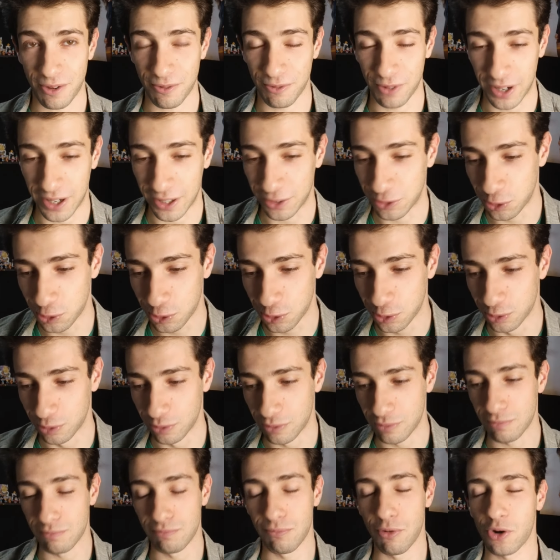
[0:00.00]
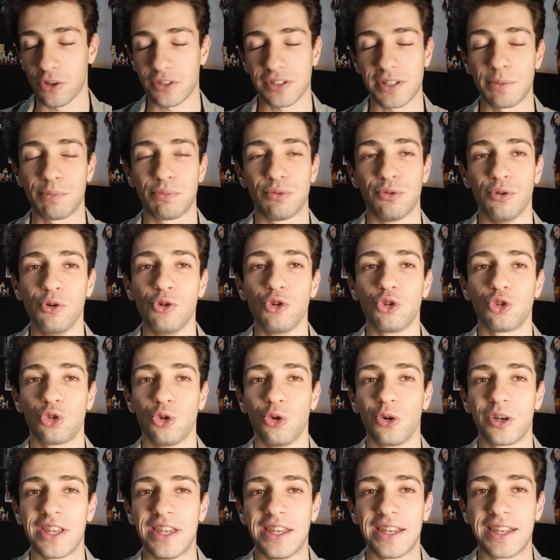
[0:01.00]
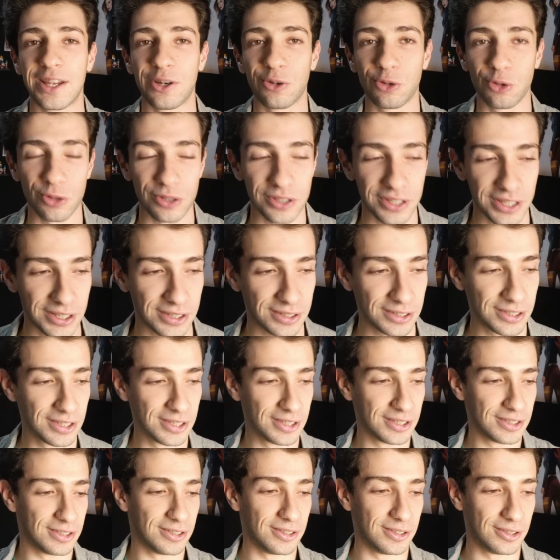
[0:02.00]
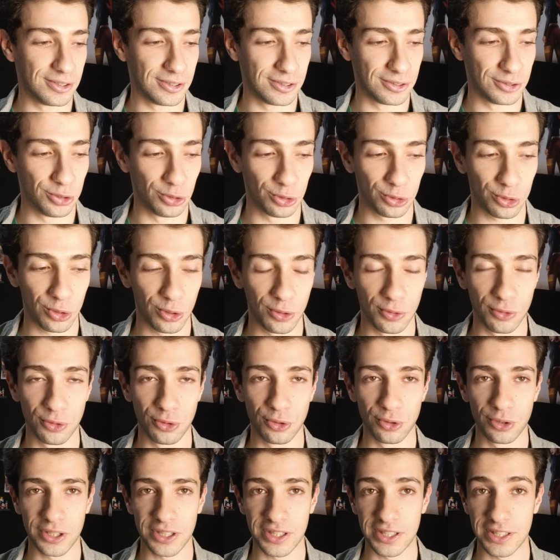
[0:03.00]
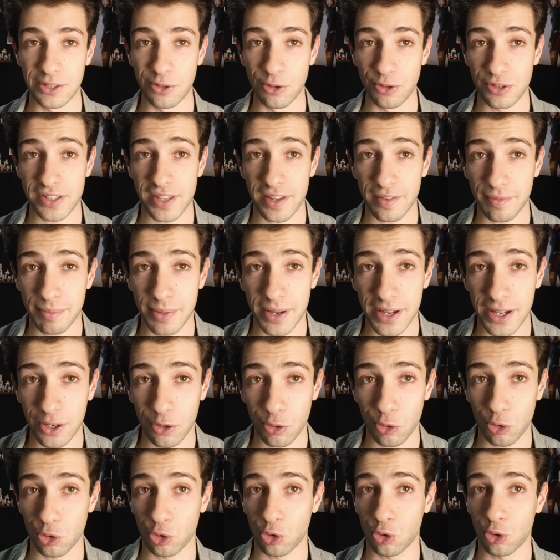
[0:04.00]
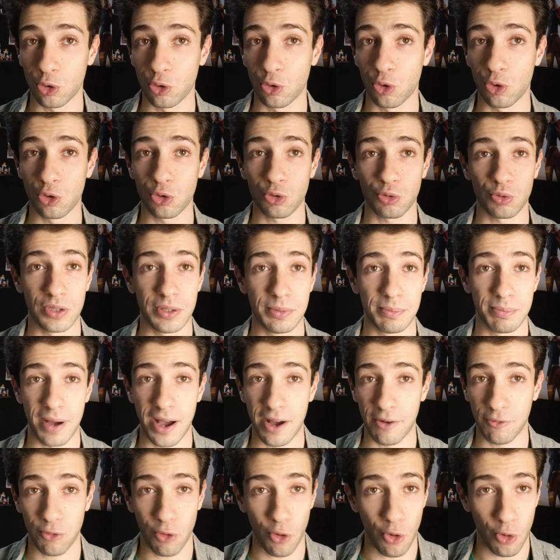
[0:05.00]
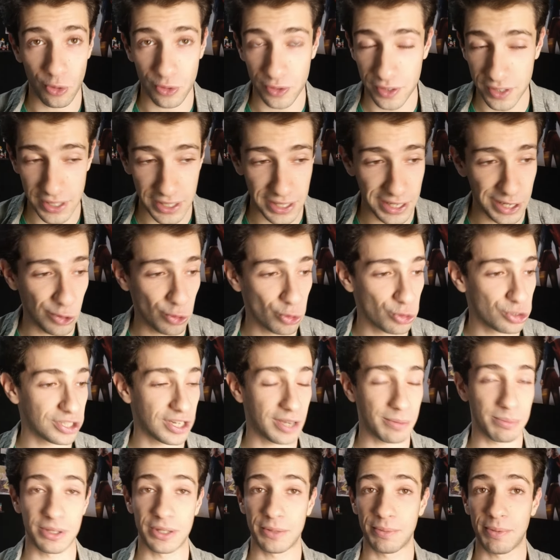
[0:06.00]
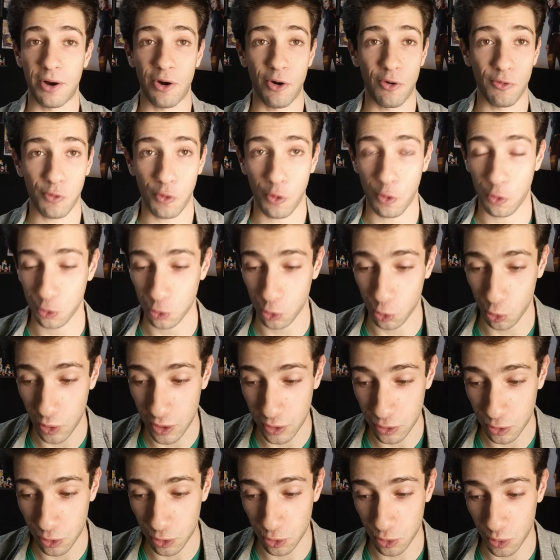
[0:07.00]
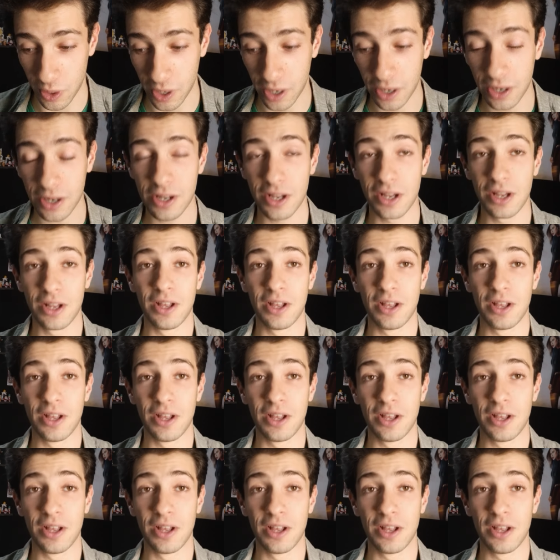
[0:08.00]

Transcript: Voilà, du coup, bon, ça peut choquer quelques-uns euh, d'entre vous qui ne savent pas que je ne suis pas français ou que j'habite pas en France ou quoi que ce soit.